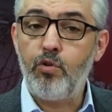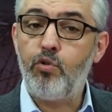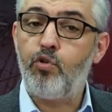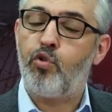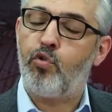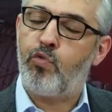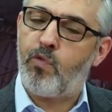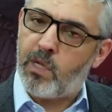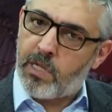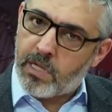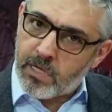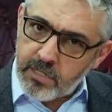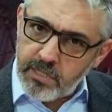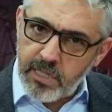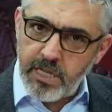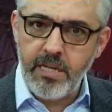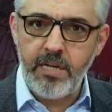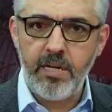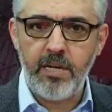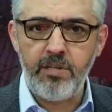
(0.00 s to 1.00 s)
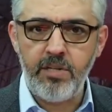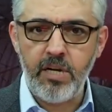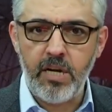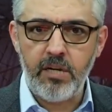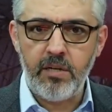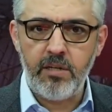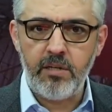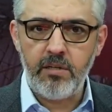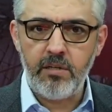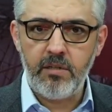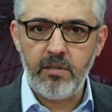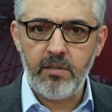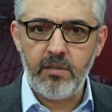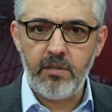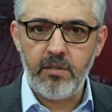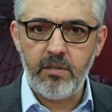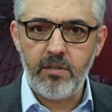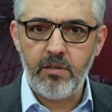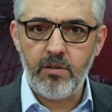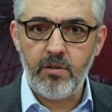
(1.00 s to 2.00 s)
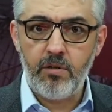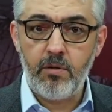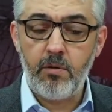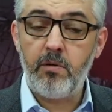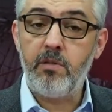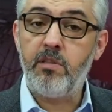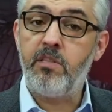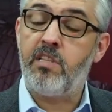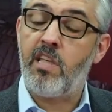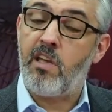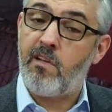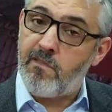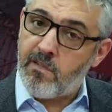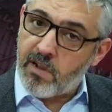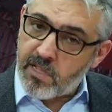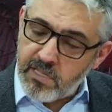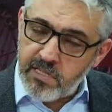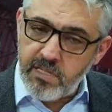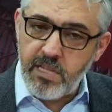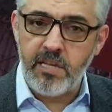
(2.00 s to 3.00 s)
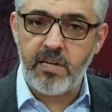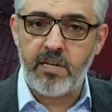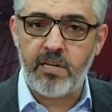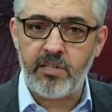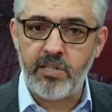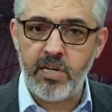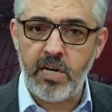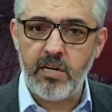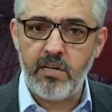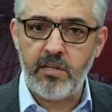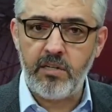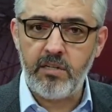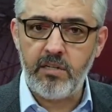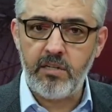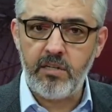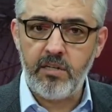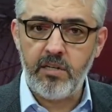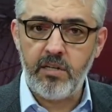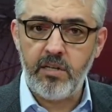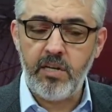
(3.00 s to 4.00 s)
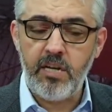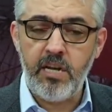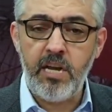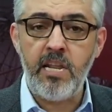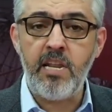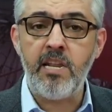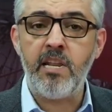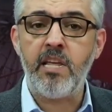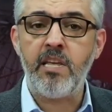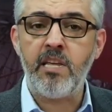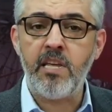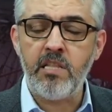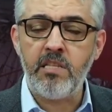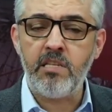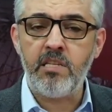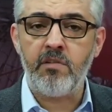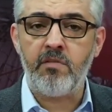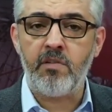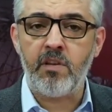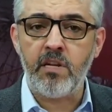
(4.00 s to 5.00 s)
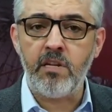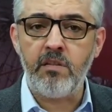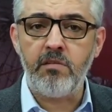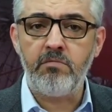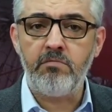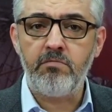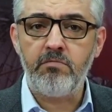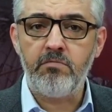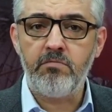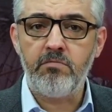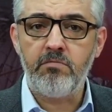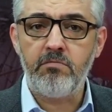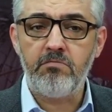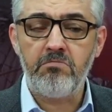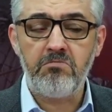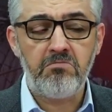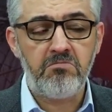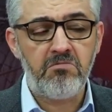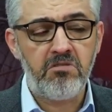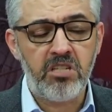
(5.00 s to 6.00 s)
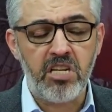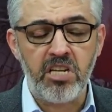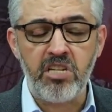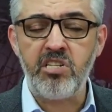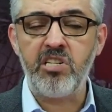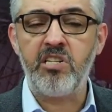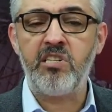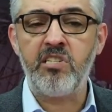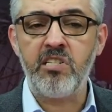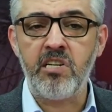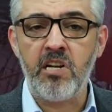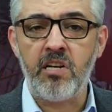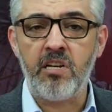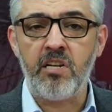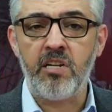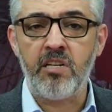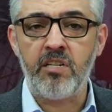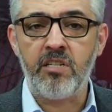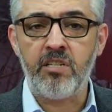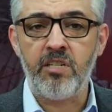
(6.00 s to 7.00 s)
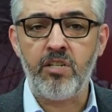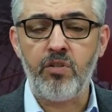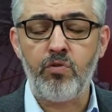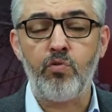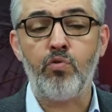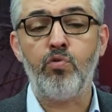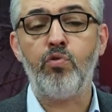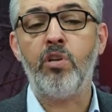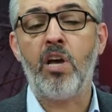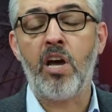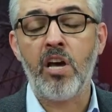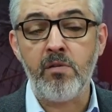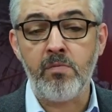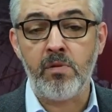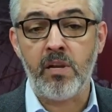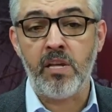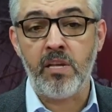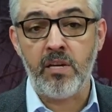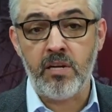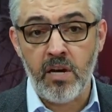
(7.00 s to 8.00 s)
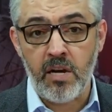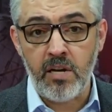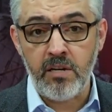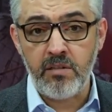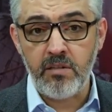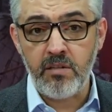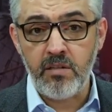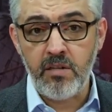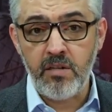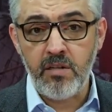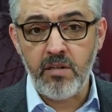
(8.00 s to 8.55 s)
Yuvaları da yıkacak. Devleti de yıkacak. Eline yetki verin. Geçirsin eline yetkiyi. Dünyayı bile yıkar.